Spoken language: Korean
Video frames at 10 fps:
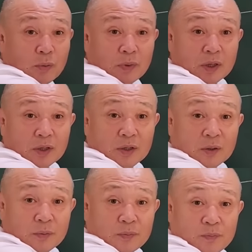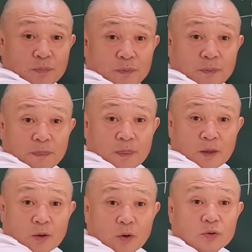말이야. 예.
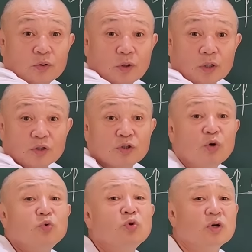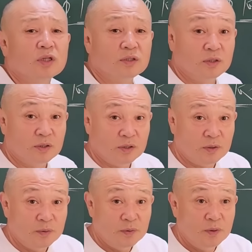어떤 거야? 청소년 같은 거지.
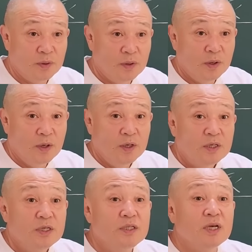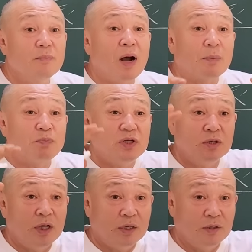이제 막
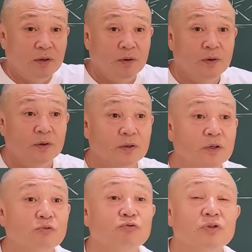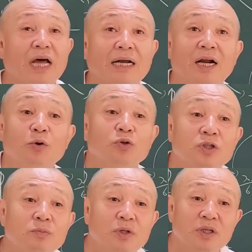피어나는 거. 그러니까 나라로
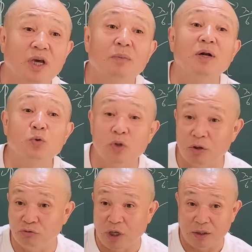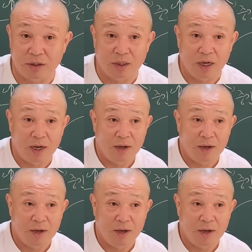치면 개발도상국 같은 거야.